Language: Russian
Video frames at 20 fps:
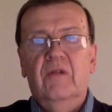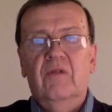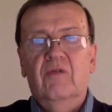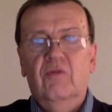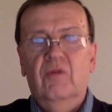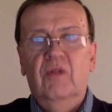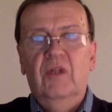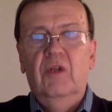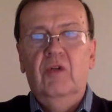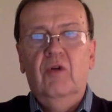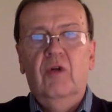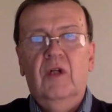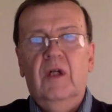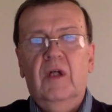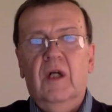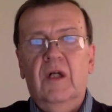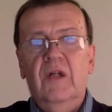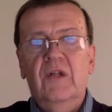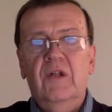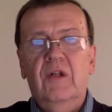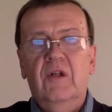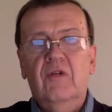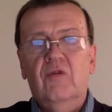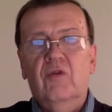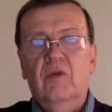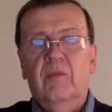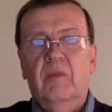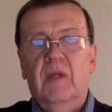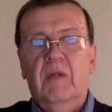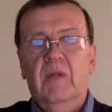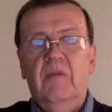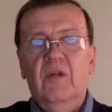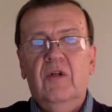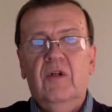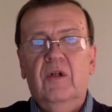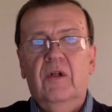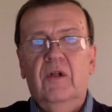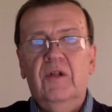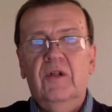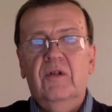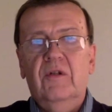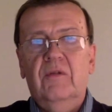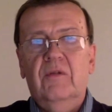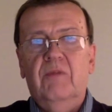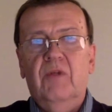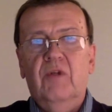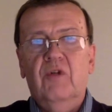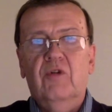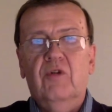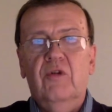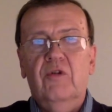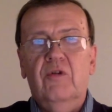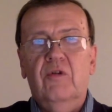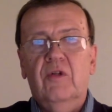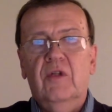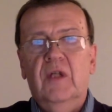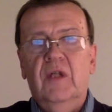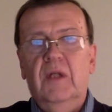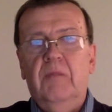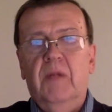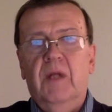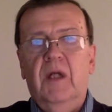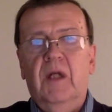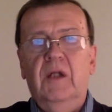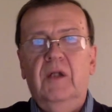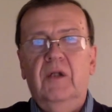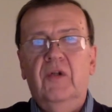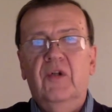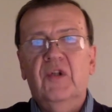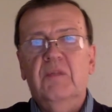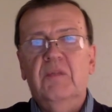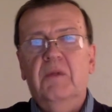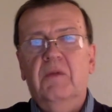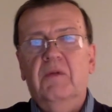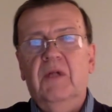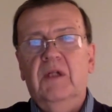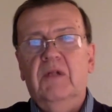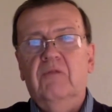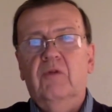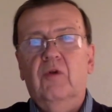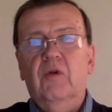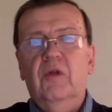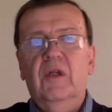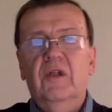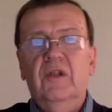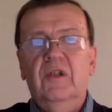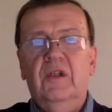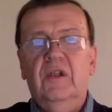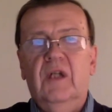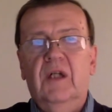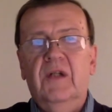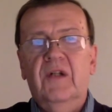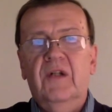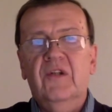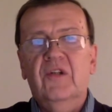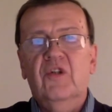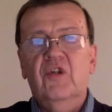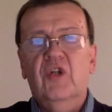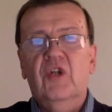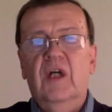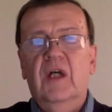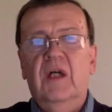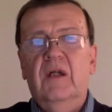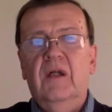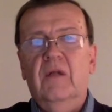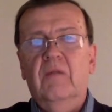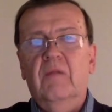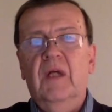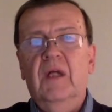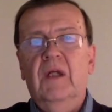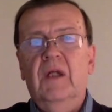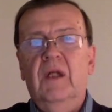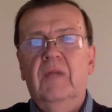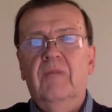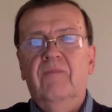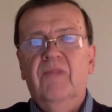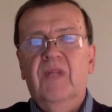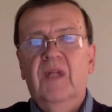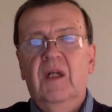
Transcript: Ну и не только российскую промышленность пришлось узнать, приходилось бывать и в других странах, США, Германии,